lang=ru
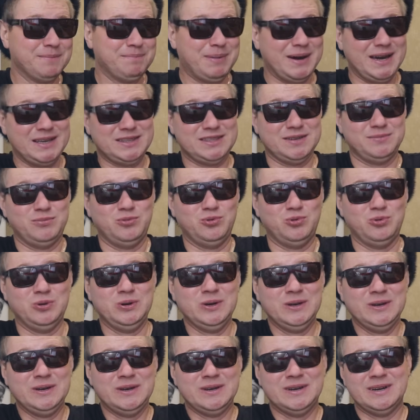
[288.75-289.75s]
Поэтому
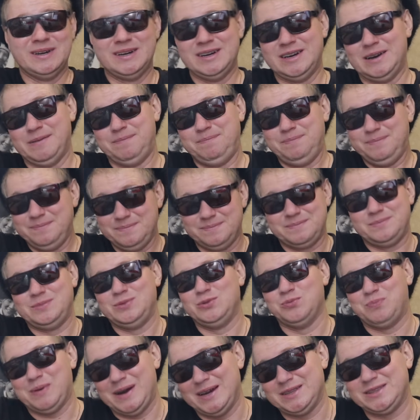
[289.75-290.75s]
поэтому, э,
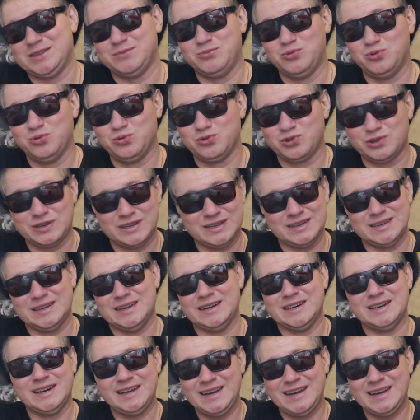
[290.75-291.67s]
ну, поэтому э,